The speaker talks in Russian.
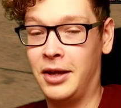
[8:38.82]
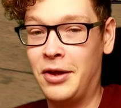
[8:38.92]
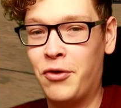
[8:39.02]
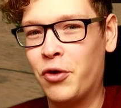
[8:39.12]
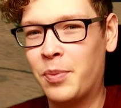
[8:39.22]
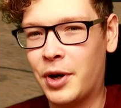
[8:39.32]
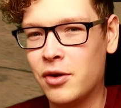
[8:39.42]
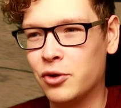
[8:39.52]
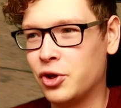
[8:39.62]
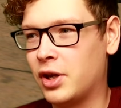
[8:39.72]
Надеюсь, он
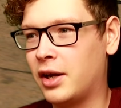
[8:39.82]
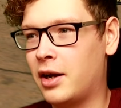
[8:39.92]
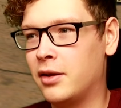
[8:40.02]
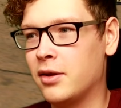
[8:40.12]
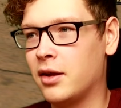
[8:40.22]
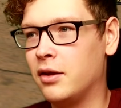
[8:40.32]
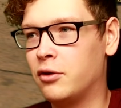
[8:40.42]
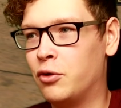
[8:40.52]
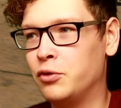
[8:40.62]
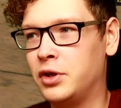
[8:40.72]
продолжит играть на Saint
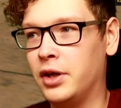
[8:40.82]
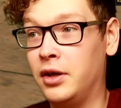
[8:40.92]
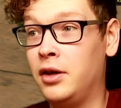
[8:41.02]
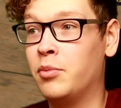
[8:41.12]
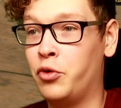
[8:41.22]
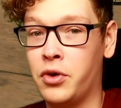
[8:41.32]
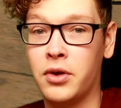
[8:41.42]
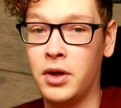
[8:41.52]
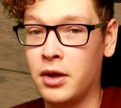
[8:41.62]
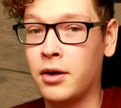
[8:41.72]
Rose и
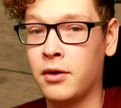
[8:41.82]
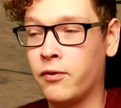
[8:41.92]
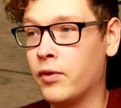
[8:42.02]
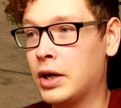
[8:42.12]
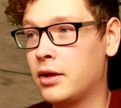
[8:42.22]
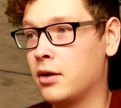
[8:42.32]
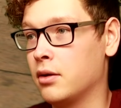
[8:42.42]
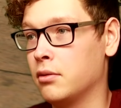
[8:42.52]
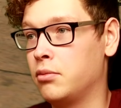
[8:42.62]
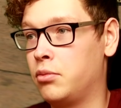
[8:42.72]
будет здесь
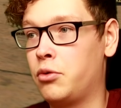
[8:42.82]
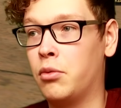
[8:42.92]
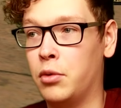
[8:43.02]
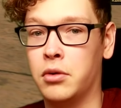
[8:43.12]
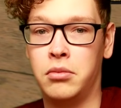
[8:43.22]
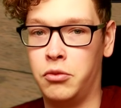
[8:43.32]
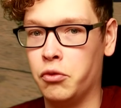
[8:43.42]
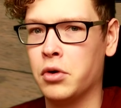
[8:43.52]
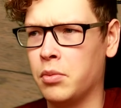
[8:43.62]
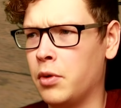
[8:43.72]
развиваться, чтобы, ну,
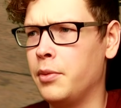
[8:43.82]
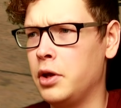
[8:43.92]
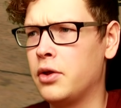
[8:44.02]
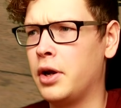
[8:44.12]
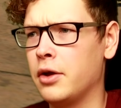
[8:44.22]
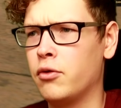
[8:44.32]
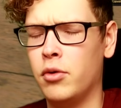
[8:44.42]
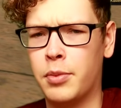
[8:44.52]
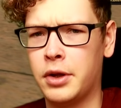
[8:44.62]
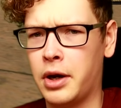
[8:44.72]
как бы мы не зря
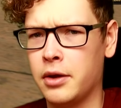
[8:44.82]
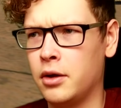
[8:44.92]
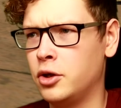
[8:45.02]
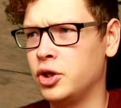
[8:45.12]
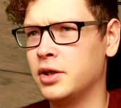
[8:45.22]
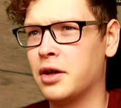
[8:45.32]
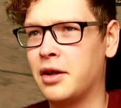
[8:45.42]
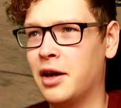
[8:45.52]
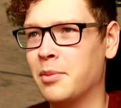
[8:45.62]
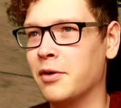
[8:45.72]
сегодня потратили 60
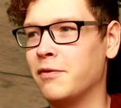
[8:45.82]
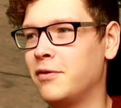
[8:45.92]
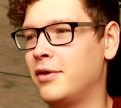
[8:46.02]
лямов.